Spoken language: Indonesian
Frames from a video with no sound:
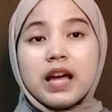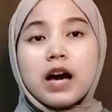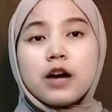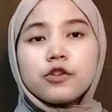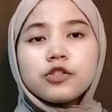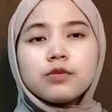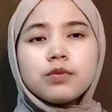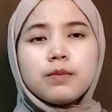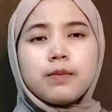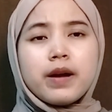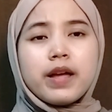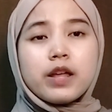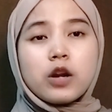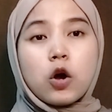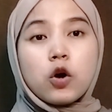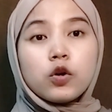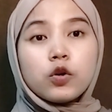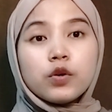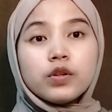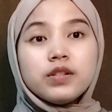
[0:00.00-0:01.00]
harus membayar
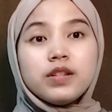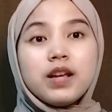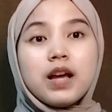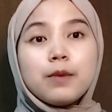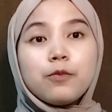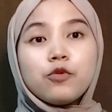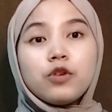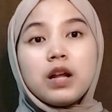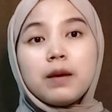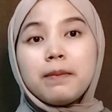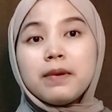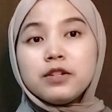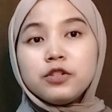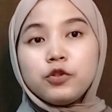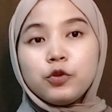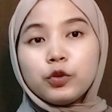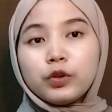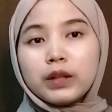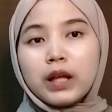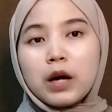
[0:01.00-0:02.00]
ongkos 38
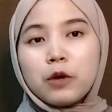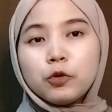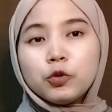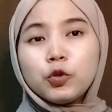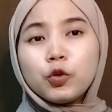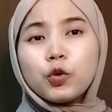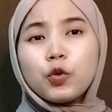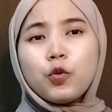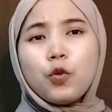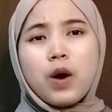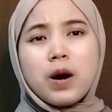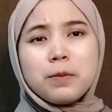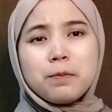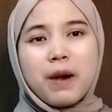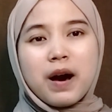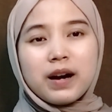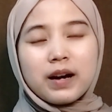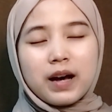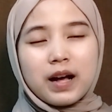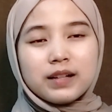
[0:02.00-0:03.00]
juta untuk uang
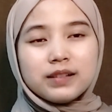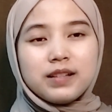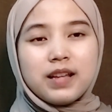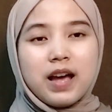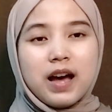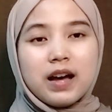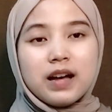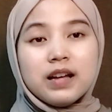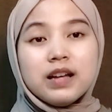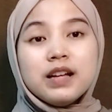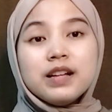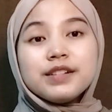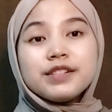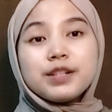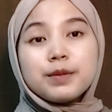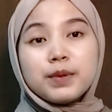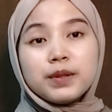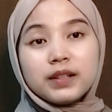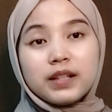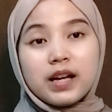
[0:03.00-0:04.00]
pangkalnya,
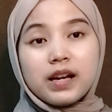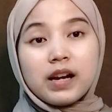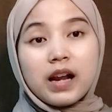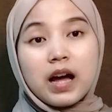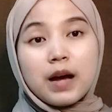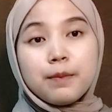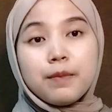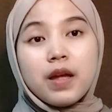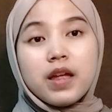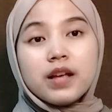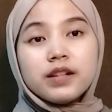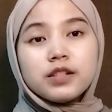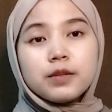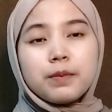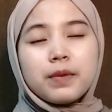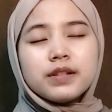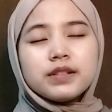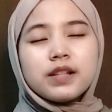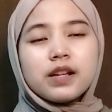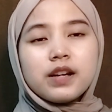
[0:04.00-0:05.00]
sementara biaya
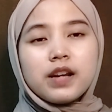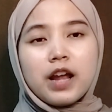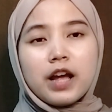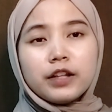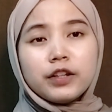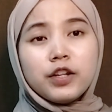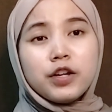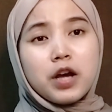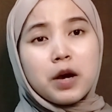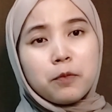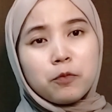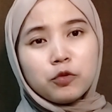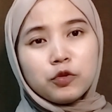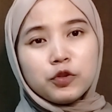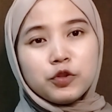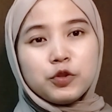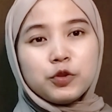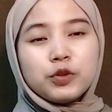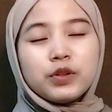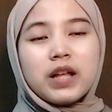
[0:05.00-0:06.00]
semesternya 30
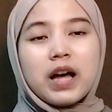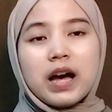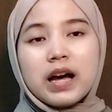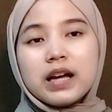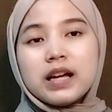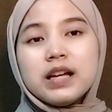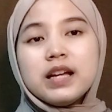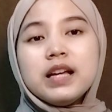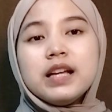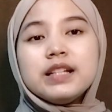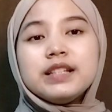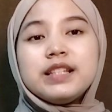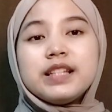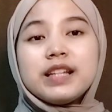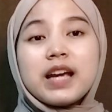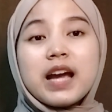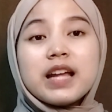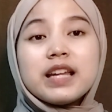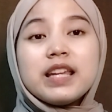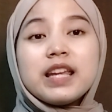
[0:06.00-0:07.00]
juta.
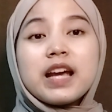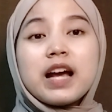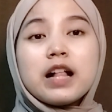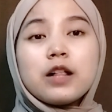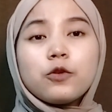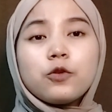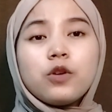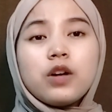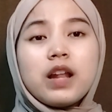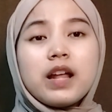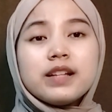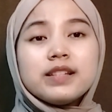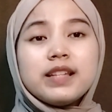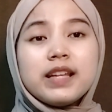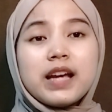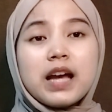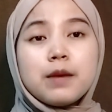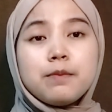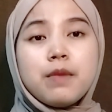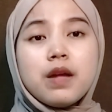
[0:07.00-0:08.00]
Jika
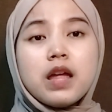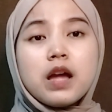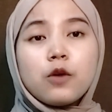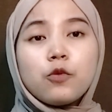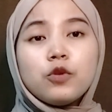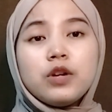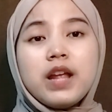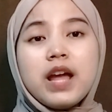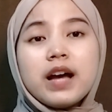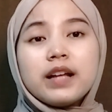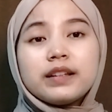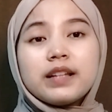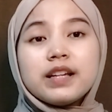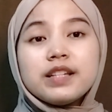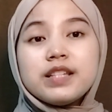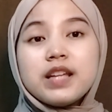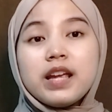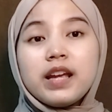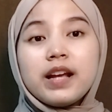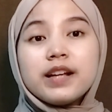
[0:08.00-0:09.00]
dikalkulasikan biaya kuliah
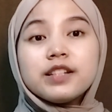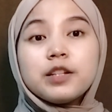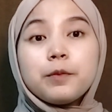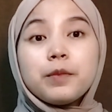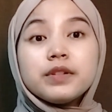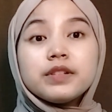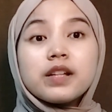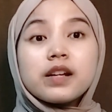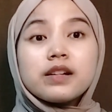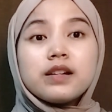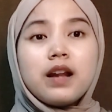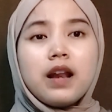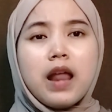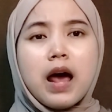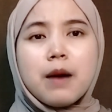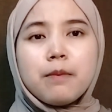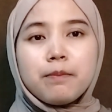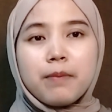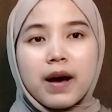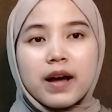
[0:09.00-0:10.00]
atas hingga semester
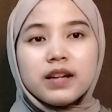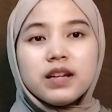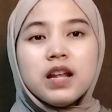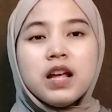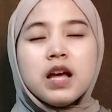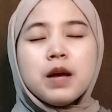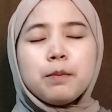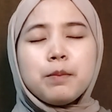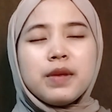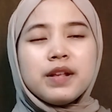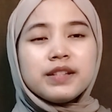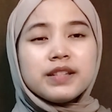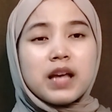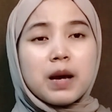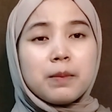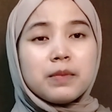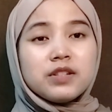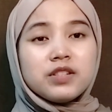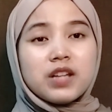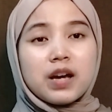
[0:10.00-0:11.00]
8 bisa
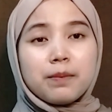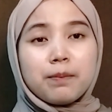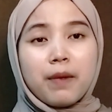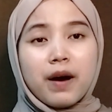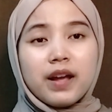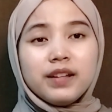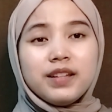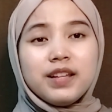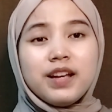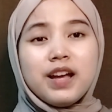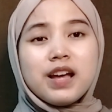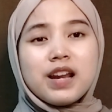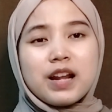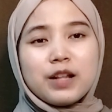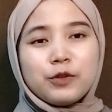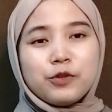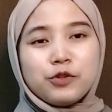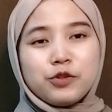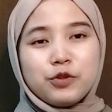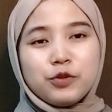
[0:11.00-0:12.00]
mencapai
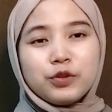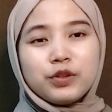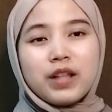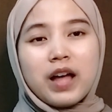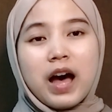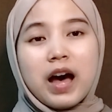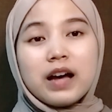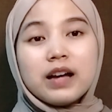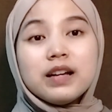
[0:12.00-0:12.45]
300 juta.